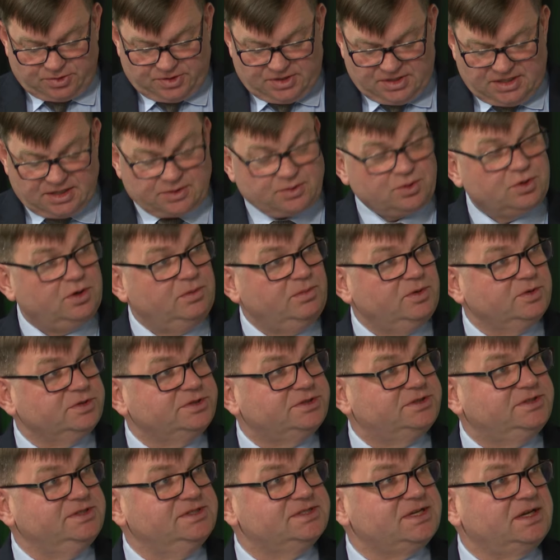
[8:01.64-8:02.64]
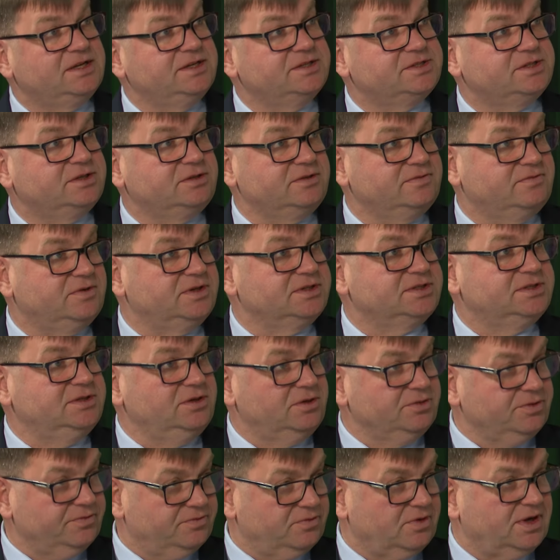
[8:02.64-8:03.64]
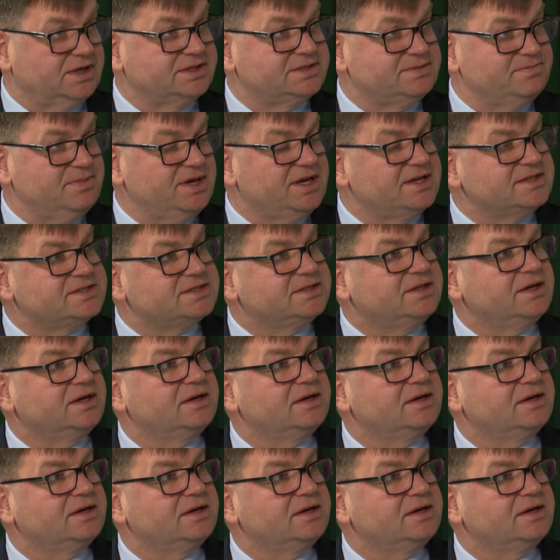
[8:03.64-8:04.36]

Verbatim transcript: od nieruchomości, zależy to właśnie od władz miasta.